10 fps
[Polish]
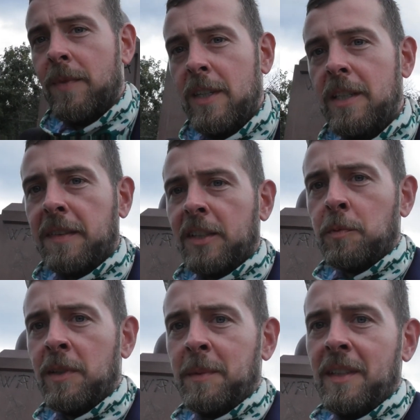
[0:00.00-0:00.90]
I
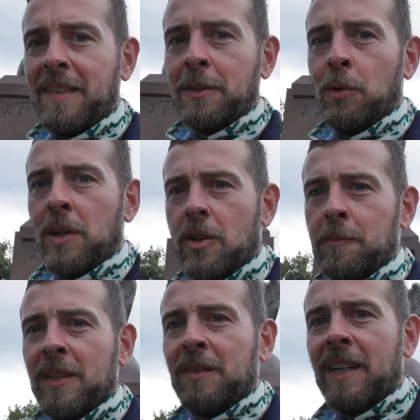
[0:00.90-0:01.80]
jesteśmy na miejscu.
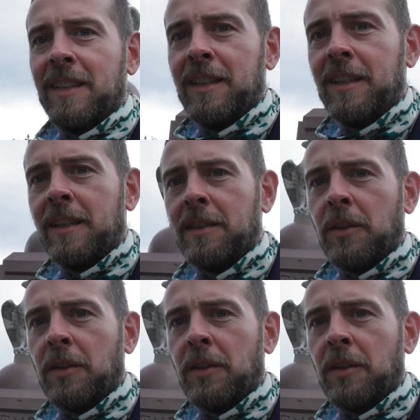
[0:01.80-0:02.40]
Kopiec Wandy,